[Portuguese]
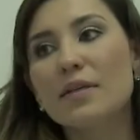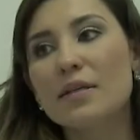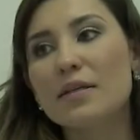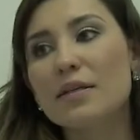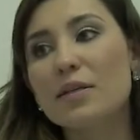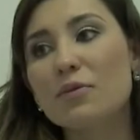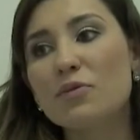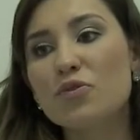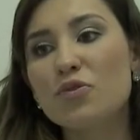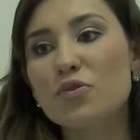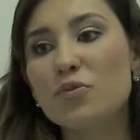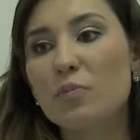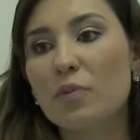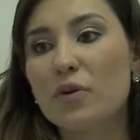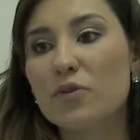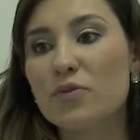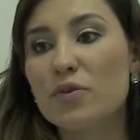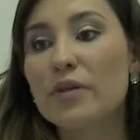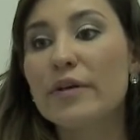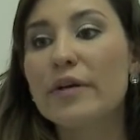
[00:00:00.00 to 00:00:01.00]
então a gente
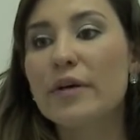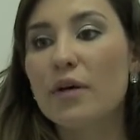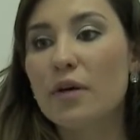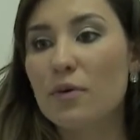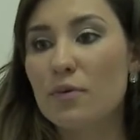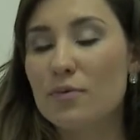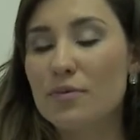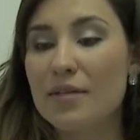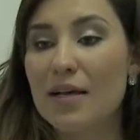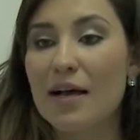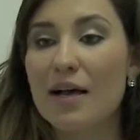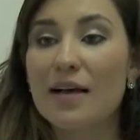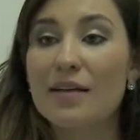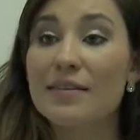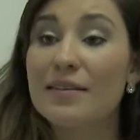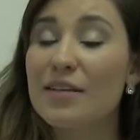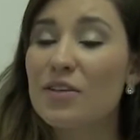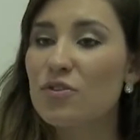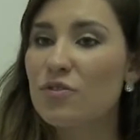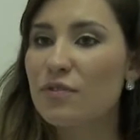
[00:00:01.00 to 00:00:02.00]
pode
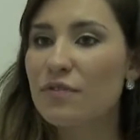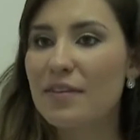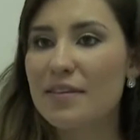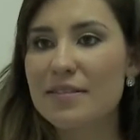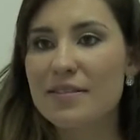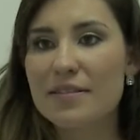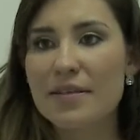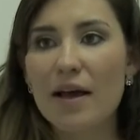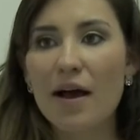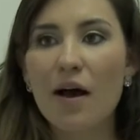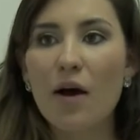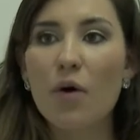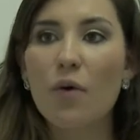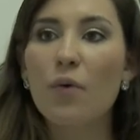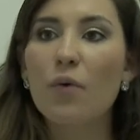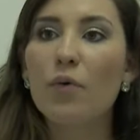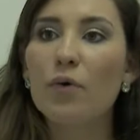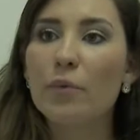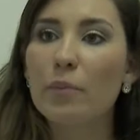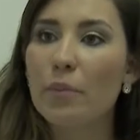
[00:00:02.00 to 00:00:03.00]
usar desde
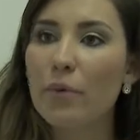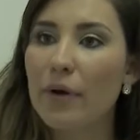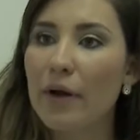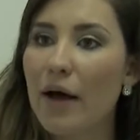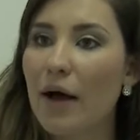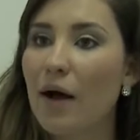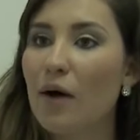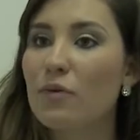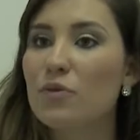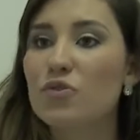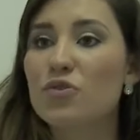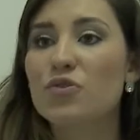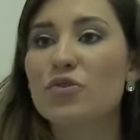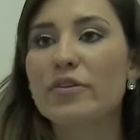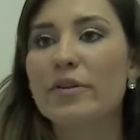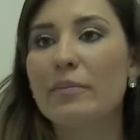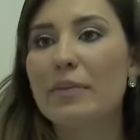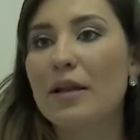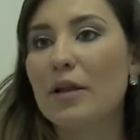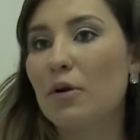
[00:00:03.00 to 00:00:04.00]
facial, corporal, a
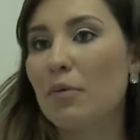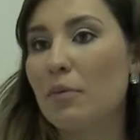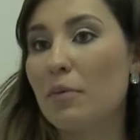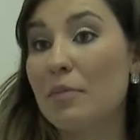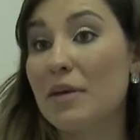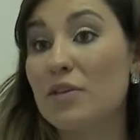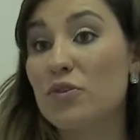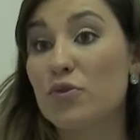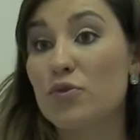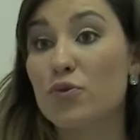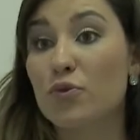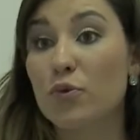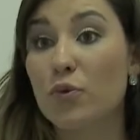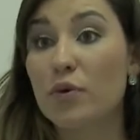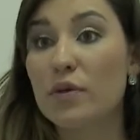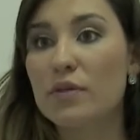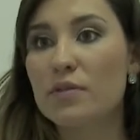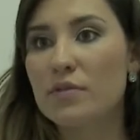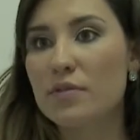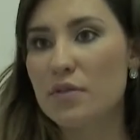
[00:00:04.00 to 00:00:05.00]
gente trabalha com uma média de
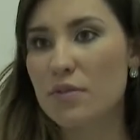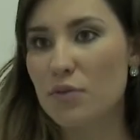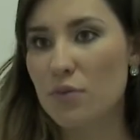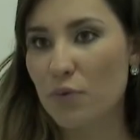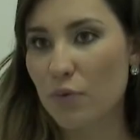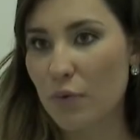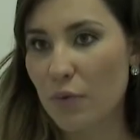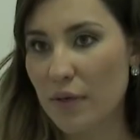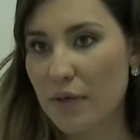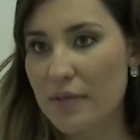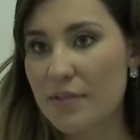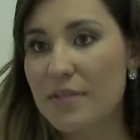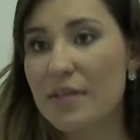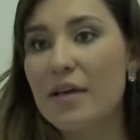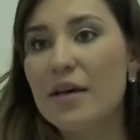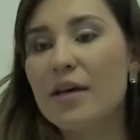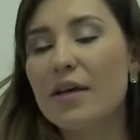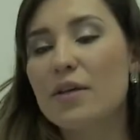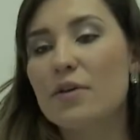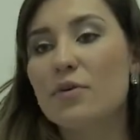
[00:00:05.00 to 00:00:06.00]
oito sessões
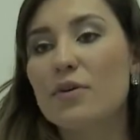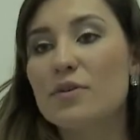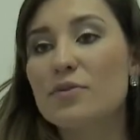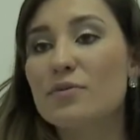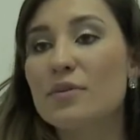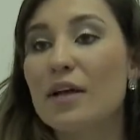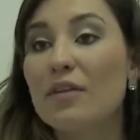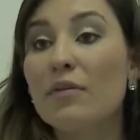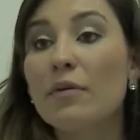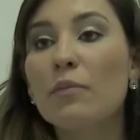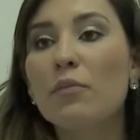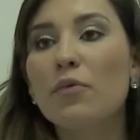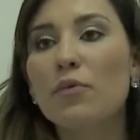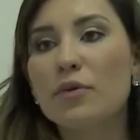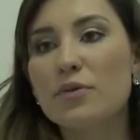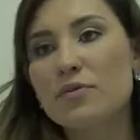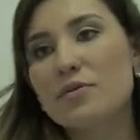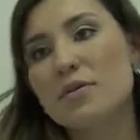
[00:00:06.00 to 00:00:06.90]
e o resultado é muito